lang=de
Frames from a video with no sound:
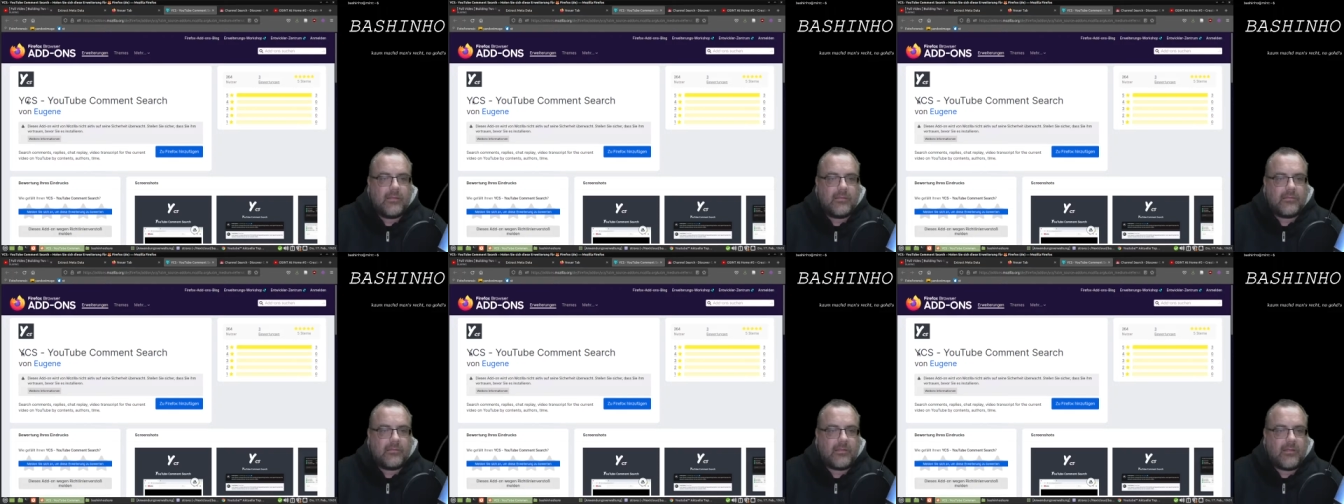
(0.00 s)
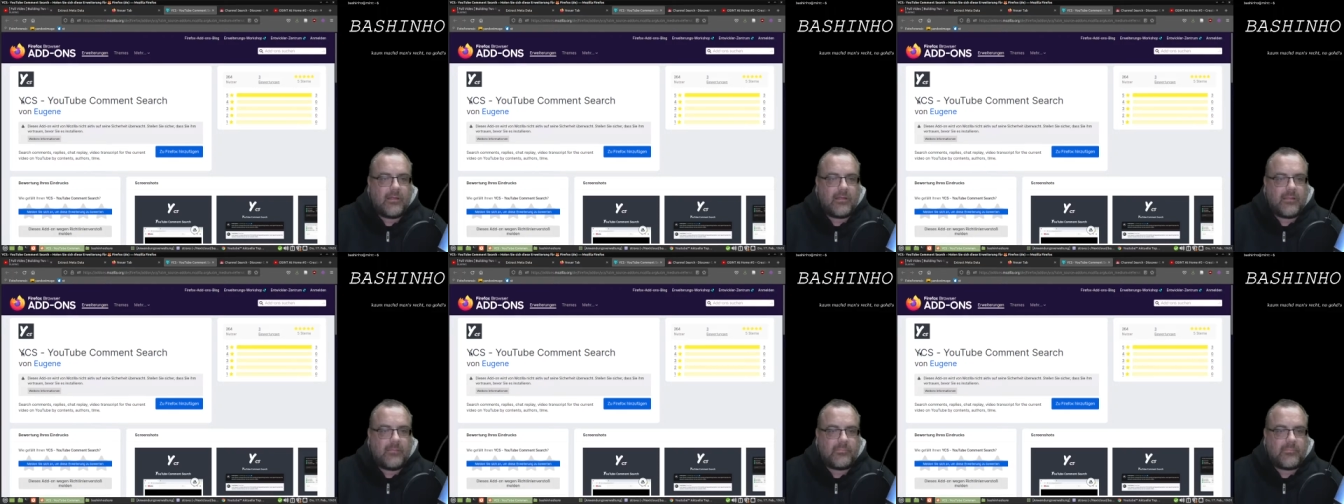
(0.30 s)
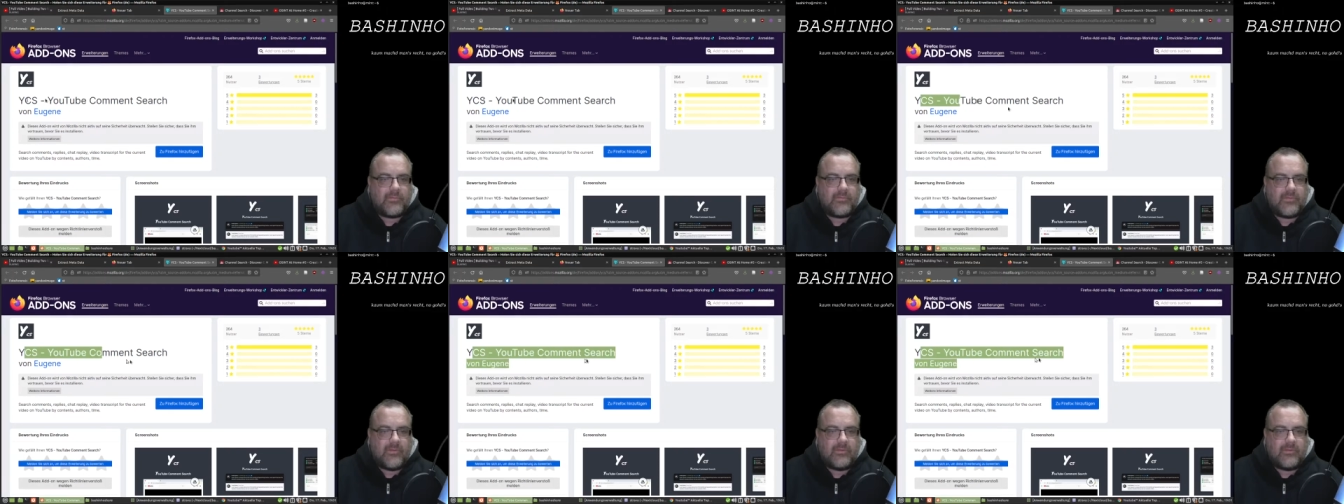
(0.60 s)
da gibt
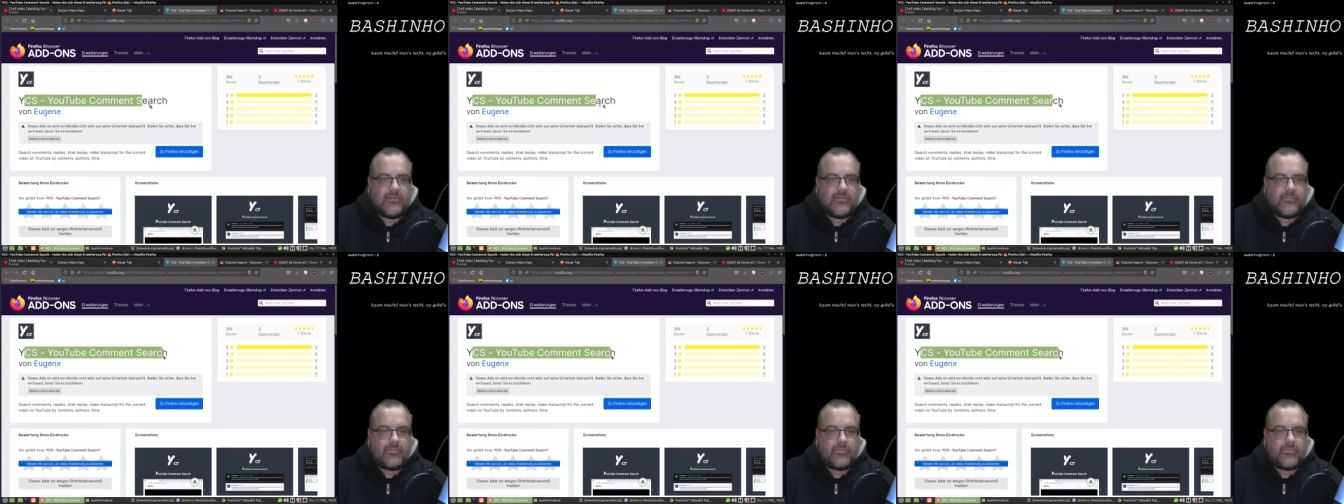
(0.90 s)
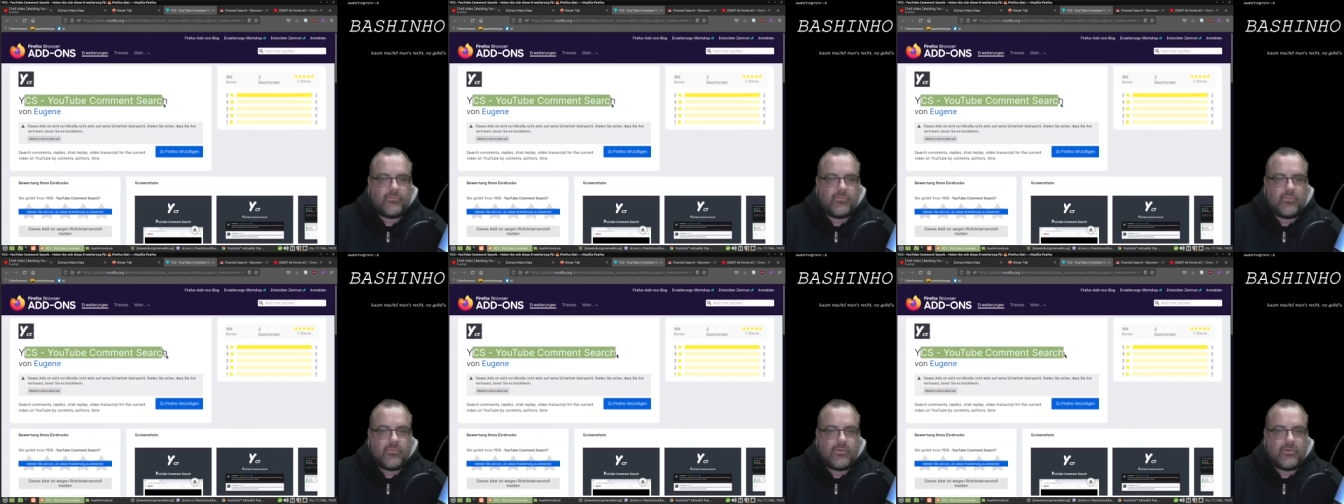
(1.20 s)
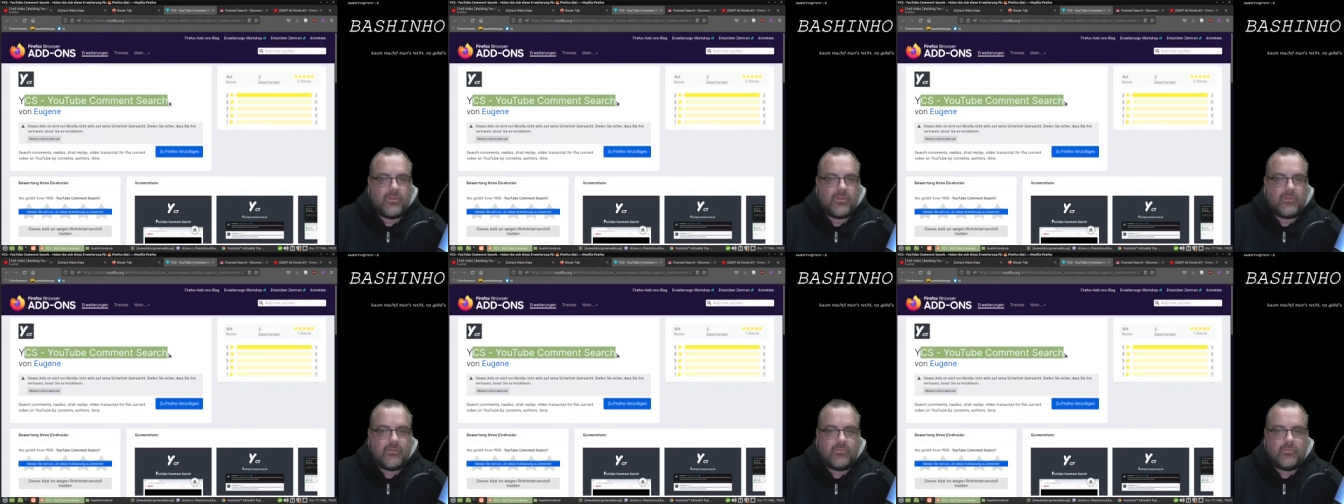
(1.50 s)
es dann dieses schöne
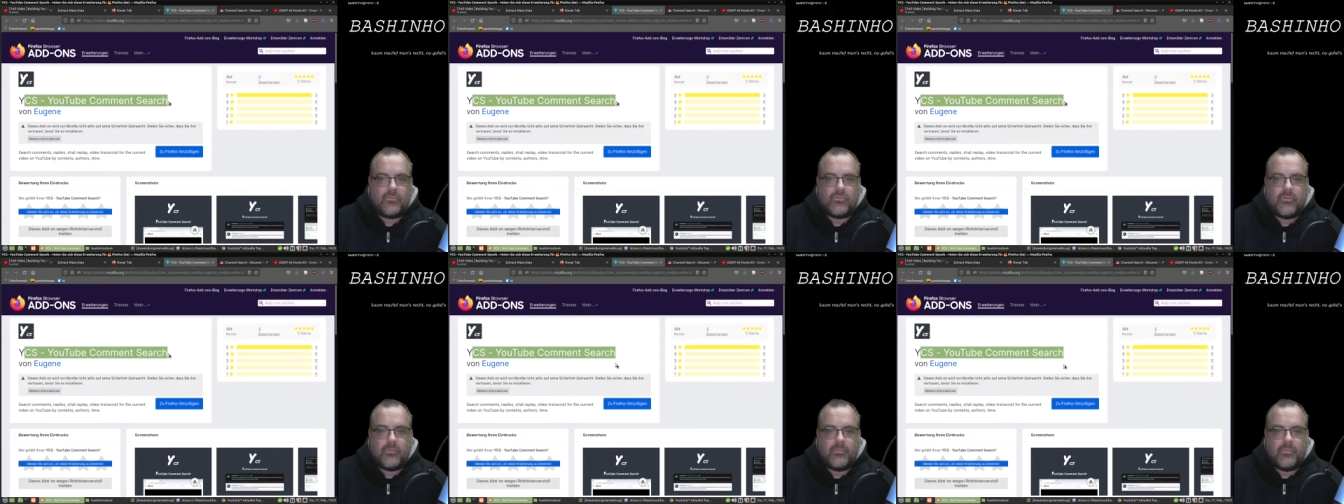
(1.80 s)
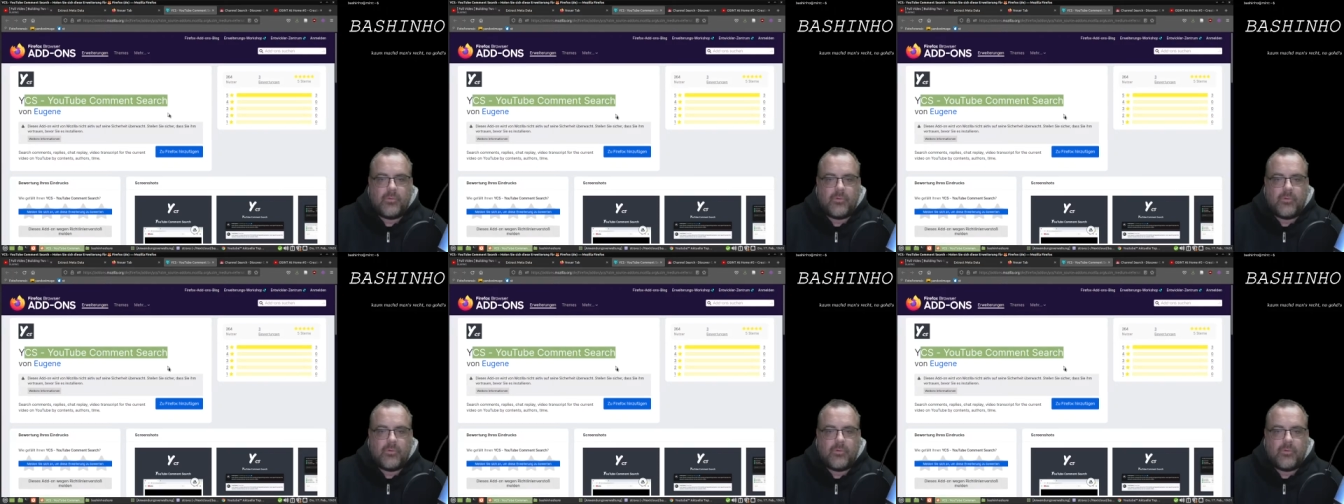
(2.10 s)
YouTube